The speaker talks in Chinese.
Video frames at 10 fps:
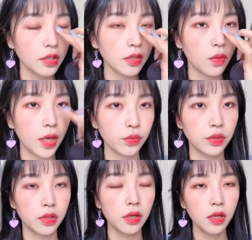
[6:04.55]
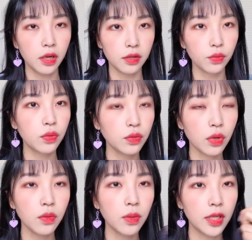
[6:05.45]
这样的话就是，嗯，脱
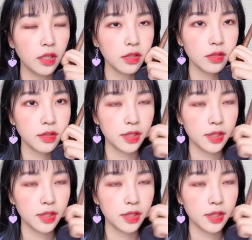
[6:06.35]
妆会